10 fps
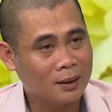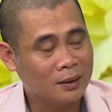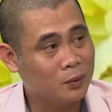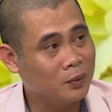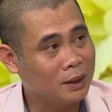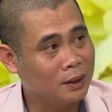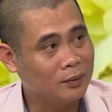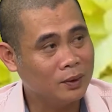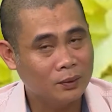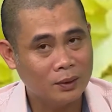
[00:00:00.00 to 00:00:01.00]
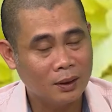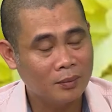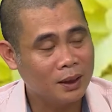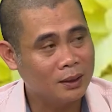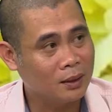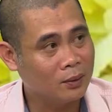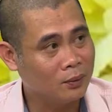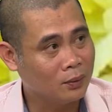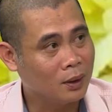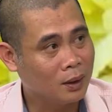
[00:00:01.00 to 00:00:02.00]
dành cho phụ nữ ví dụ như là bia dâu
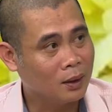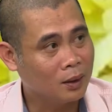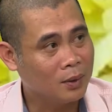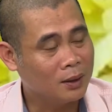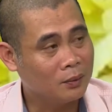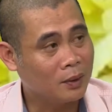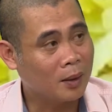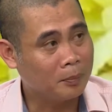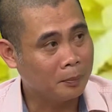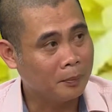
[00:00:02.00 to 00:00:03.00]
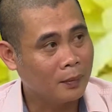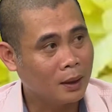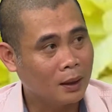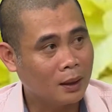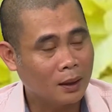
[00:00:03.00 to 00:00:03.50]
bia dâu tằm vâng.